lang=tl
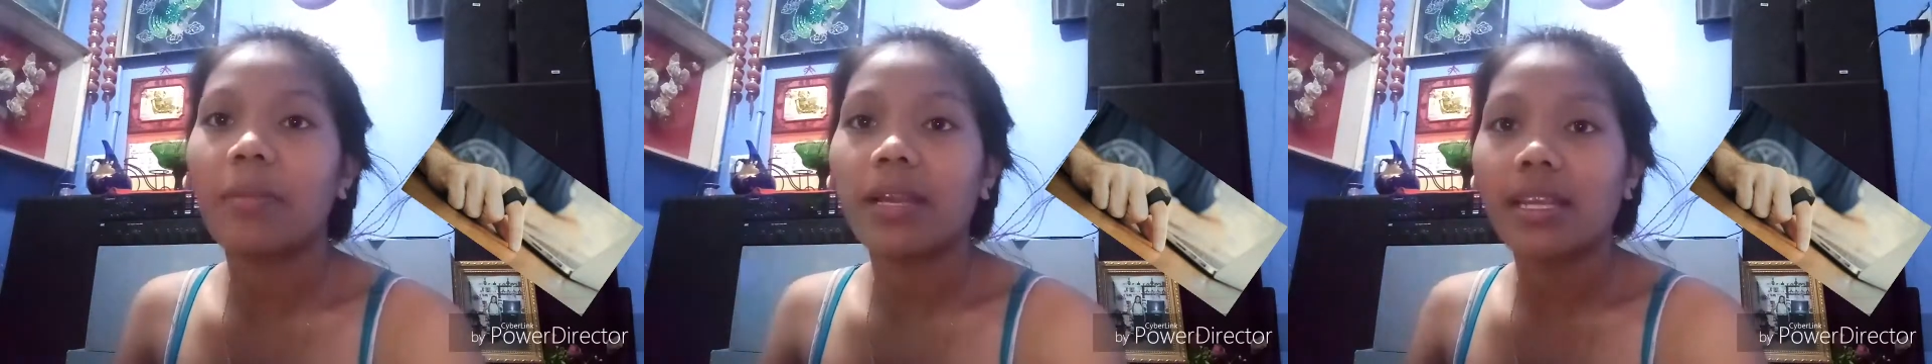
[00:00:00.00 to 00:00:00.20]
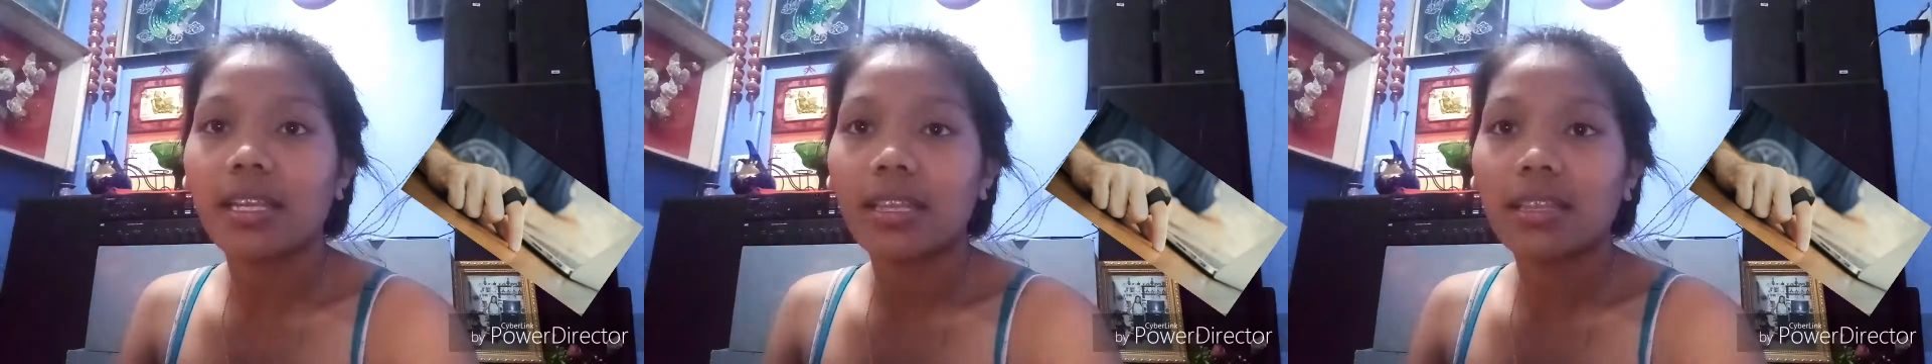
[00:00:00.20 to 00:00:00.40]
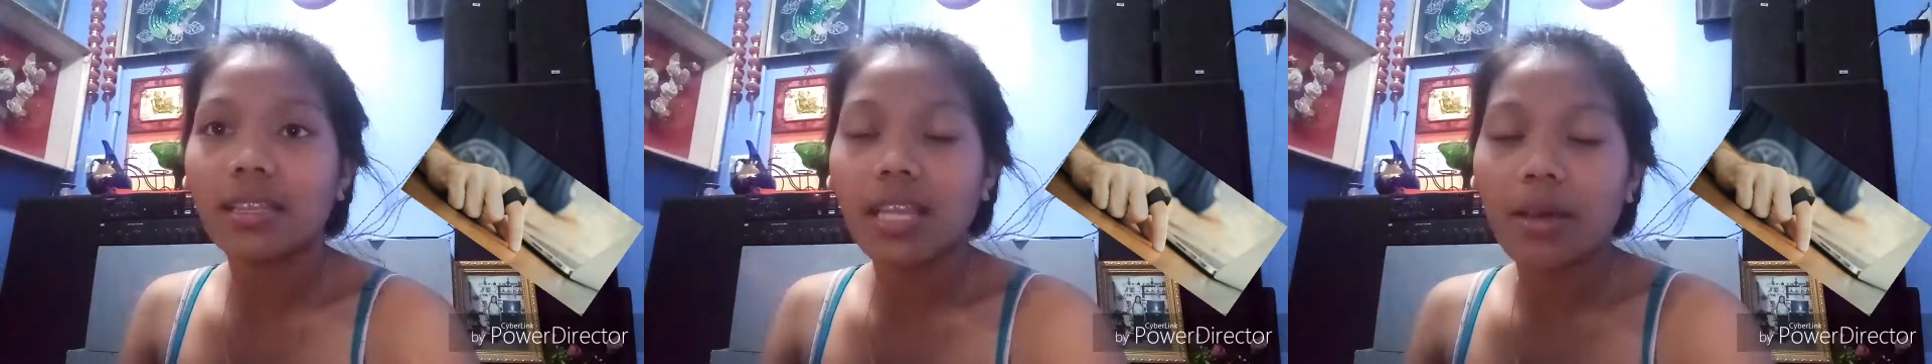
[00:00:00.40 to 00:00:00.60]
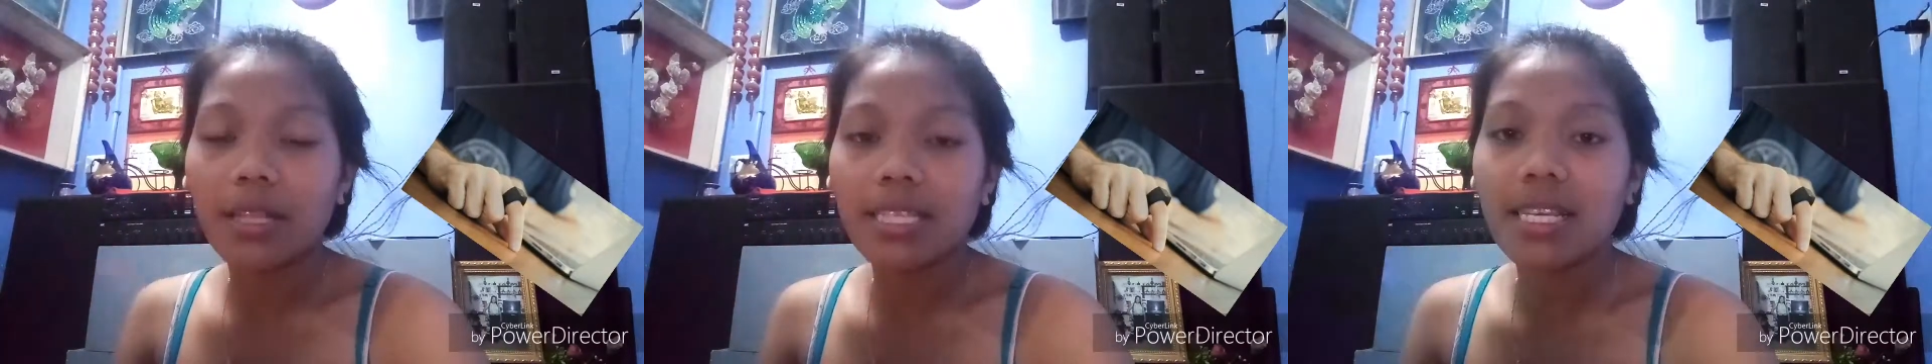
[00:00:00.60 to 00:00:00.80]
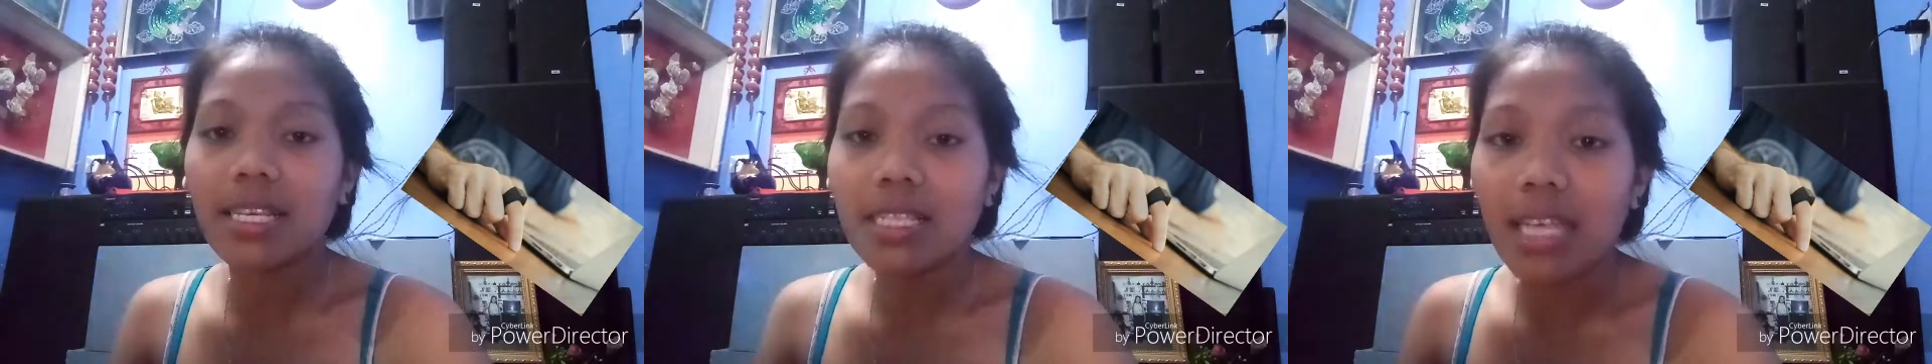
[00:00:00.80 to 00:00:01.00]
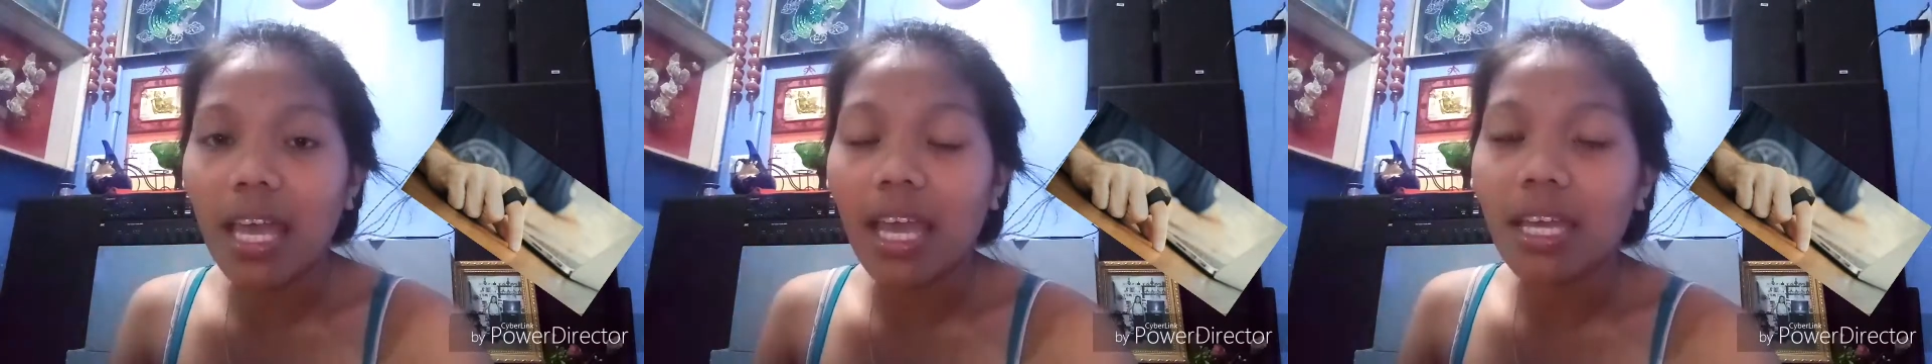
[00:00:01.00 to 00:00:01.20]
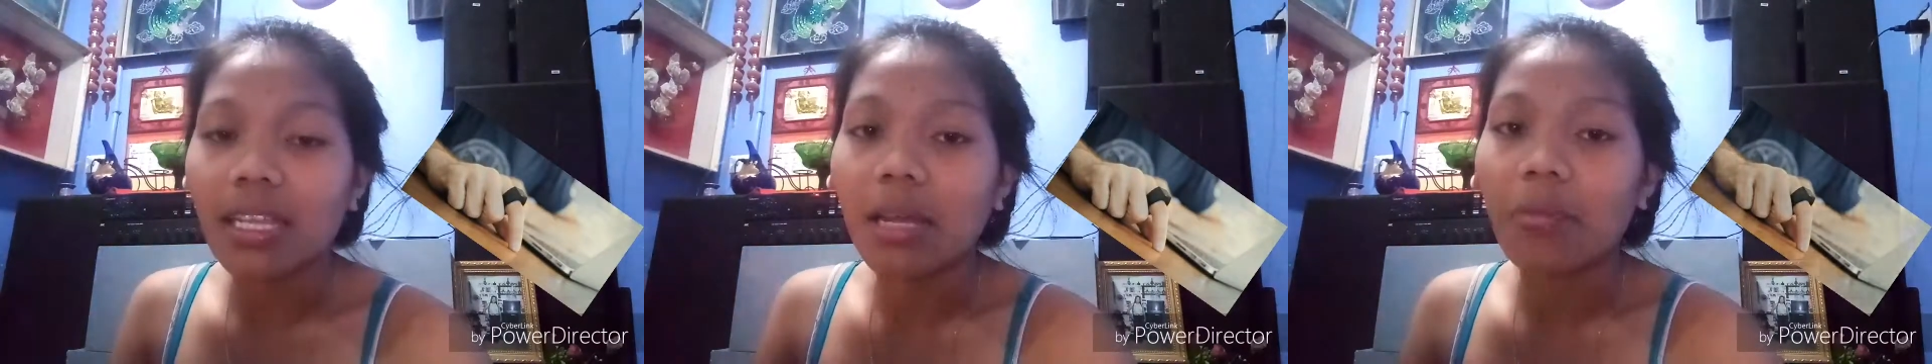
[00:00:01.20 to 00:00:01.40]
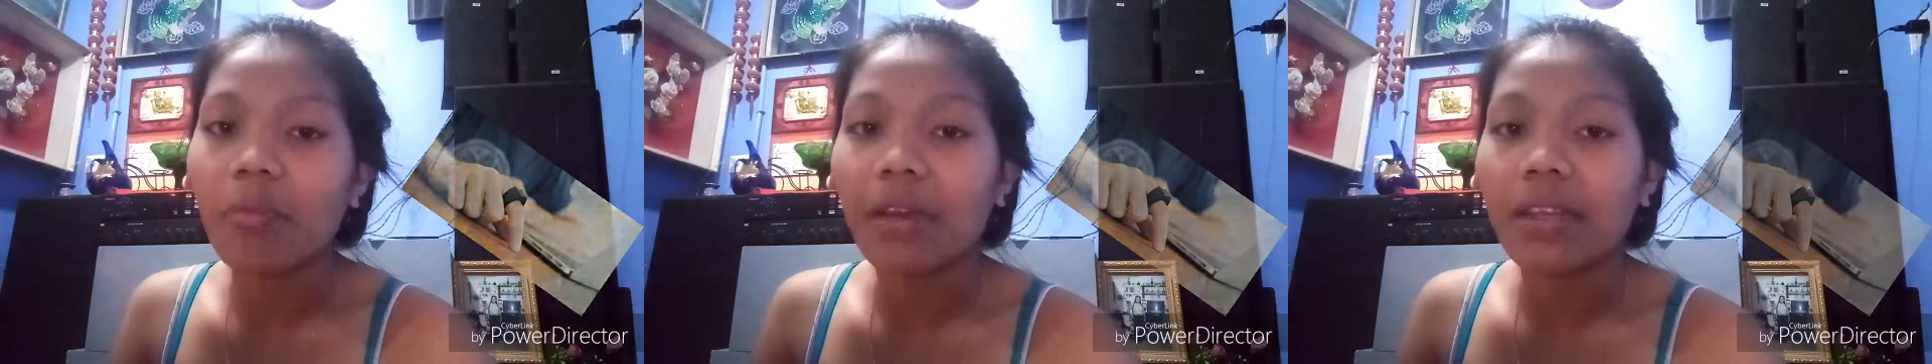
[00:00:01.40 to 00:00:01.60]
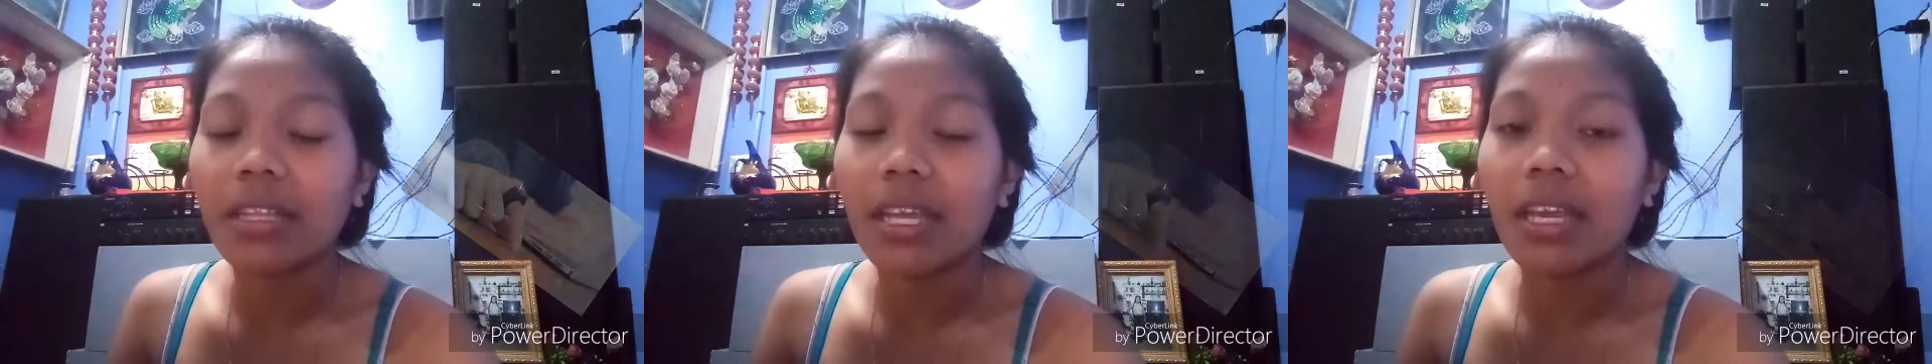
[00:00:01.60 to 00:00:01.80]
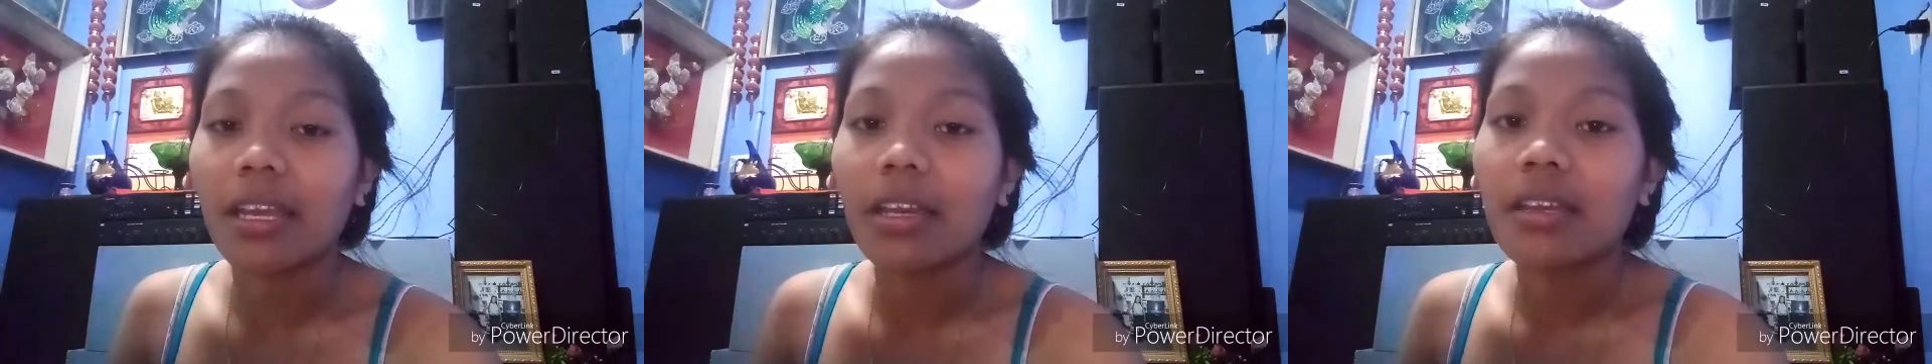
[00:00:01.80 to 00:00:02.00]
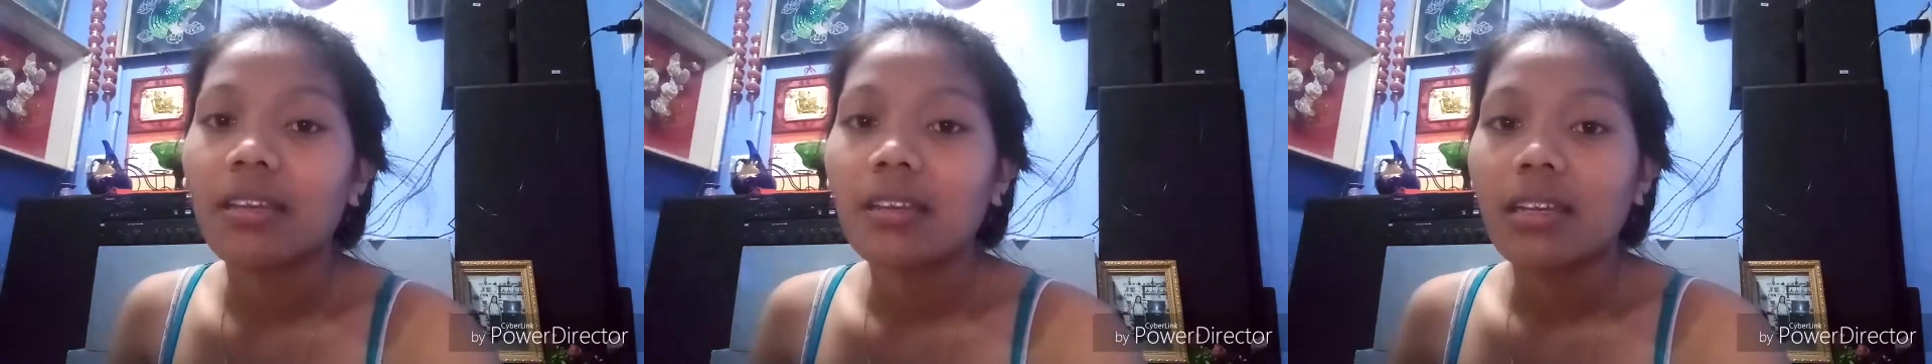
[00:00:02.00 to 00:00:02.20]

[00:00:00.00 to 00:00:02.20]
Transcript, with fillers: maliit na singseng na pwedeng